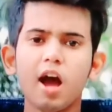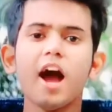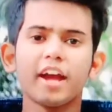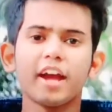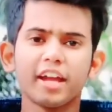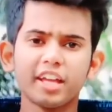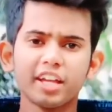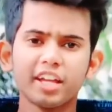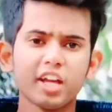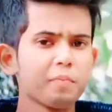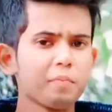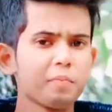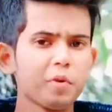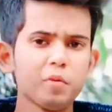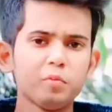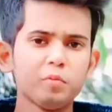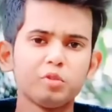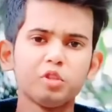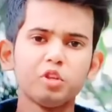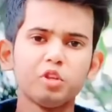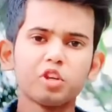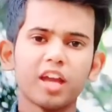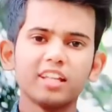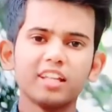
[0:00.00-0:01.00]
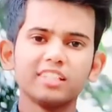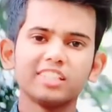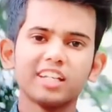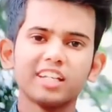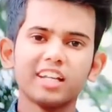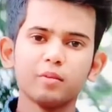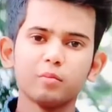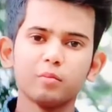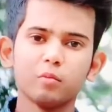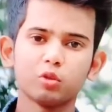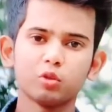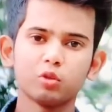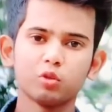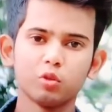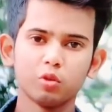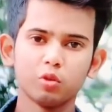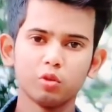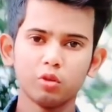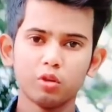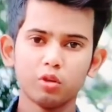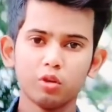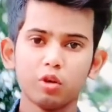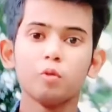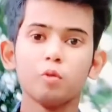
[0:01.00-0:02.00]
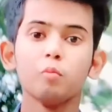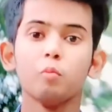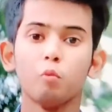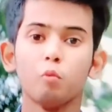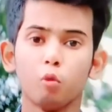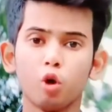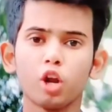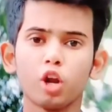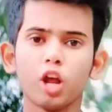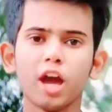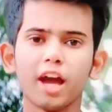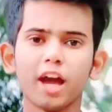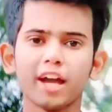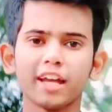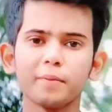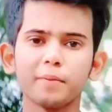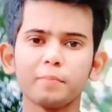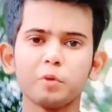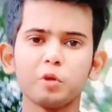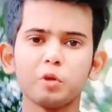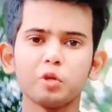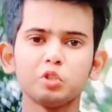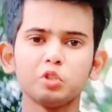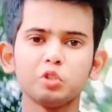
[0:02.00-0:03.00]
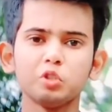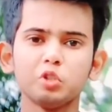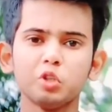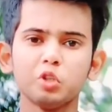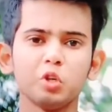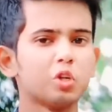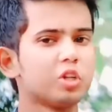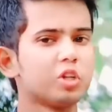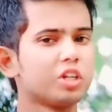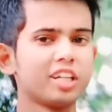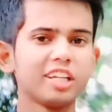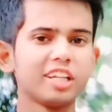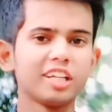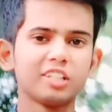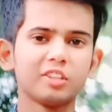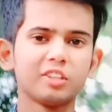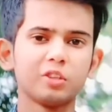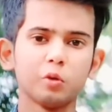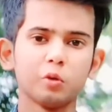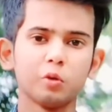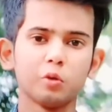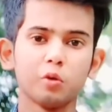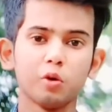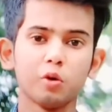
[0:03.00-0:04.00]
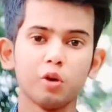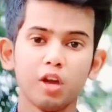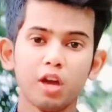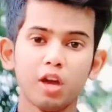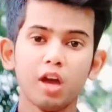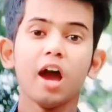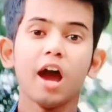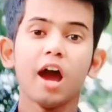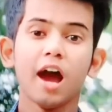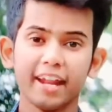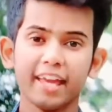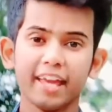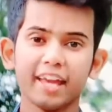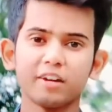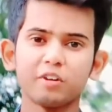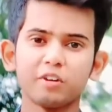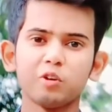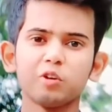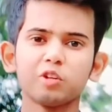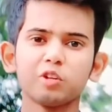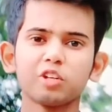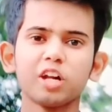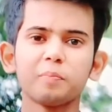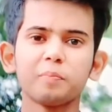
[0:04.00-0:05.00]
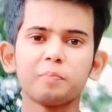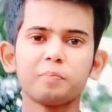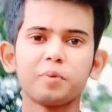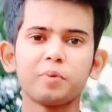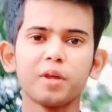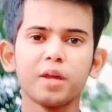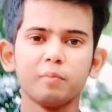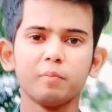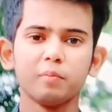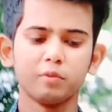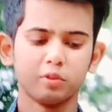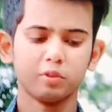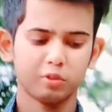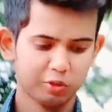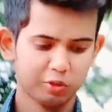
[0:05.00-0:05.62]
আগেকার প্রেম ছিল ক্যান্সারের মতো মরার আগে পর্যন্ত টিকত আর এখনকার প্রেম